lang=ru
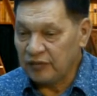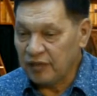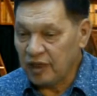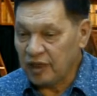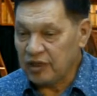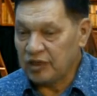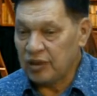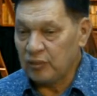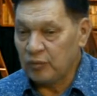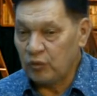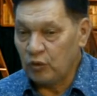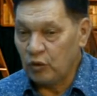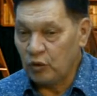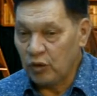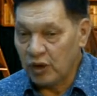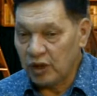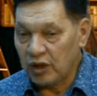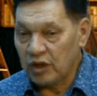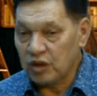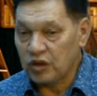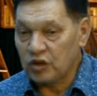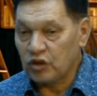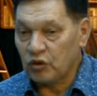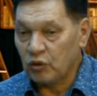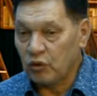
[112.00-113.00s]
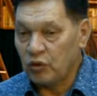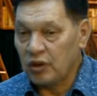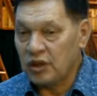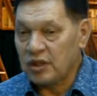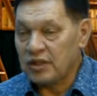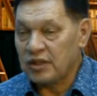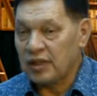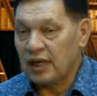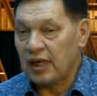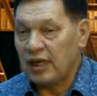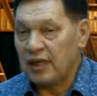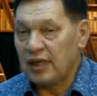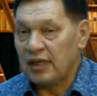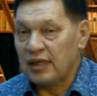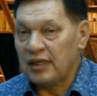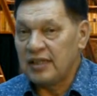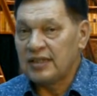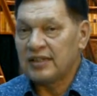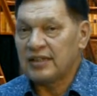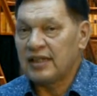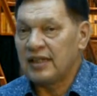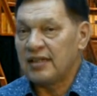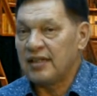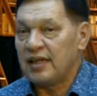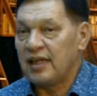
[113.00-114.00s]
в нашем городе строится
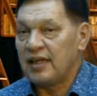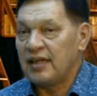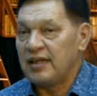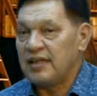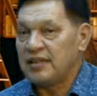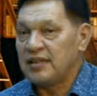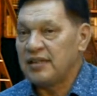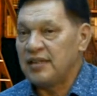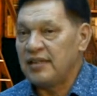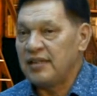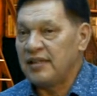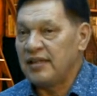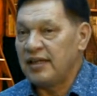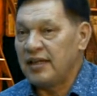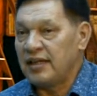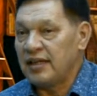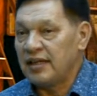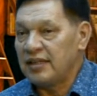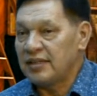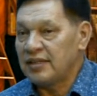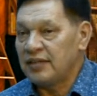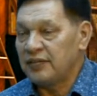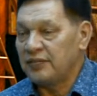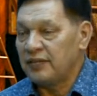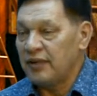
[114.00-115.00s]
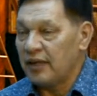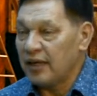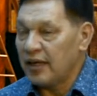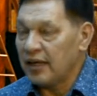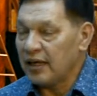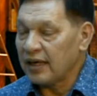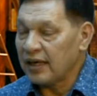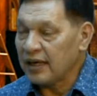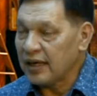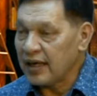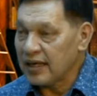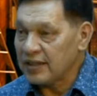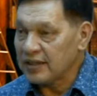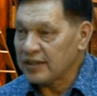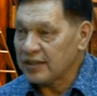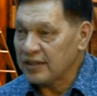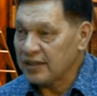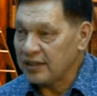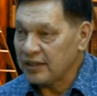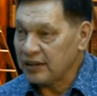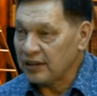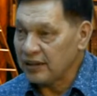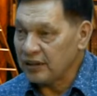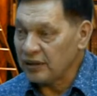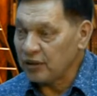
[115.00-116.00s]
исходя из интересов
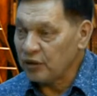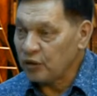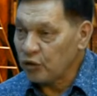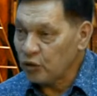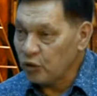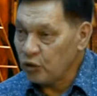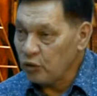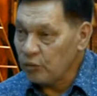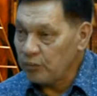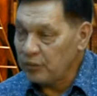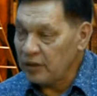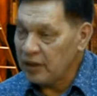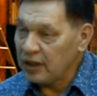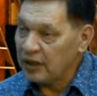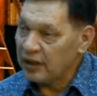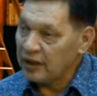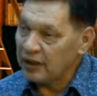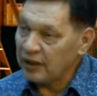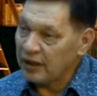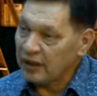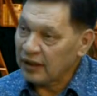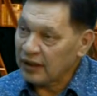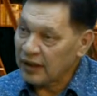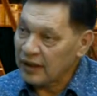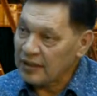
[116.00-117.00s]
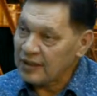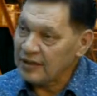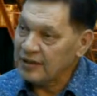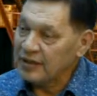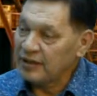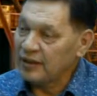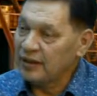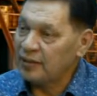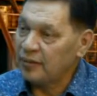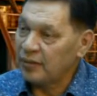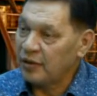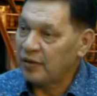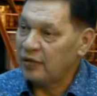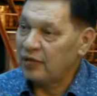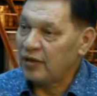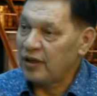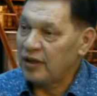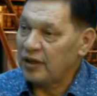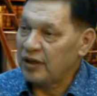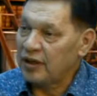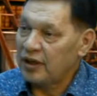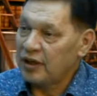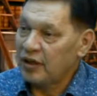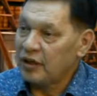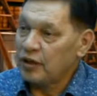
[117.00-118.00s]
разных групп и разных
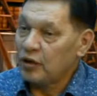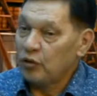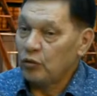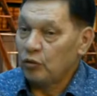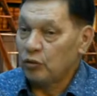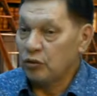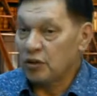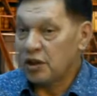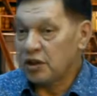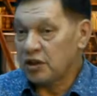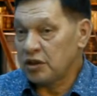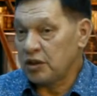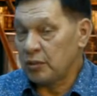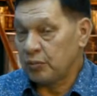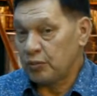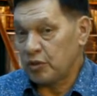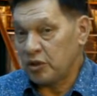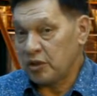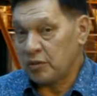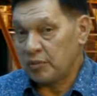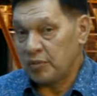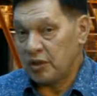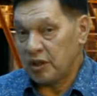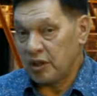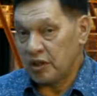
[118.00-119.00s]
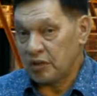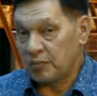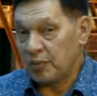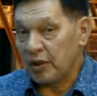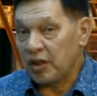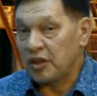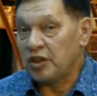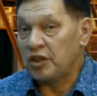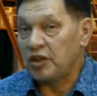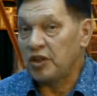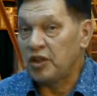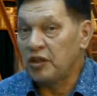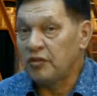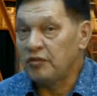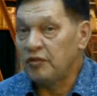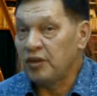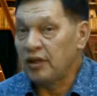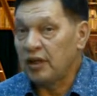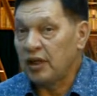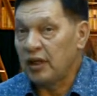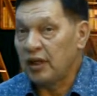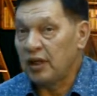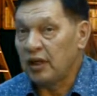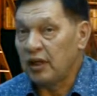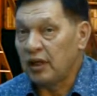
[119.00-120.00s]
направлений. У нас, допустим, есть
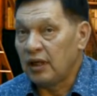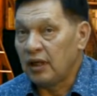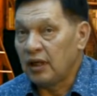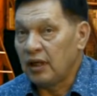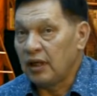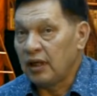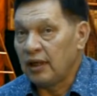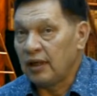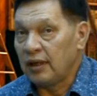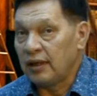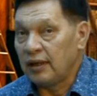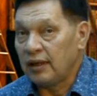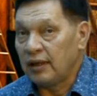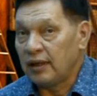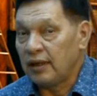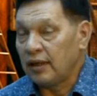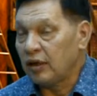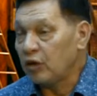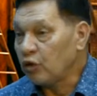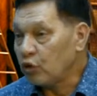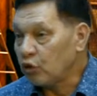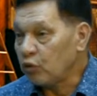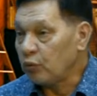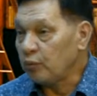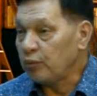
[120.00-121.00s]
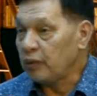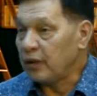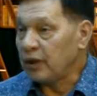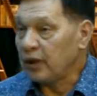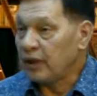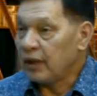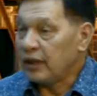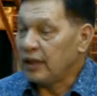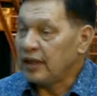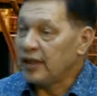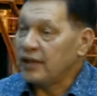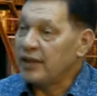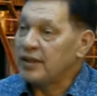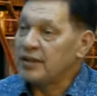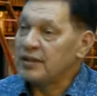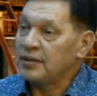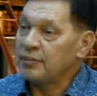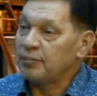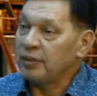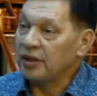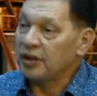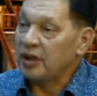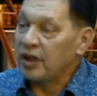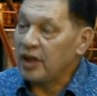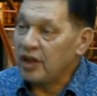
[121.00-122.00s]
спортивные э, группы,
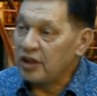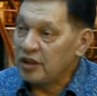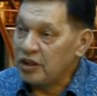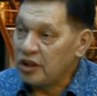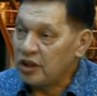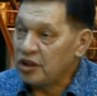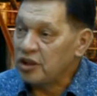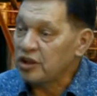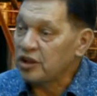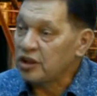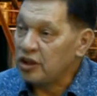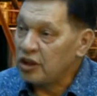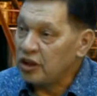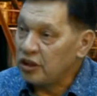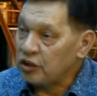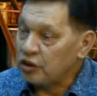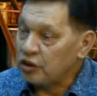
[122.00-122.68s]
есть патриотические,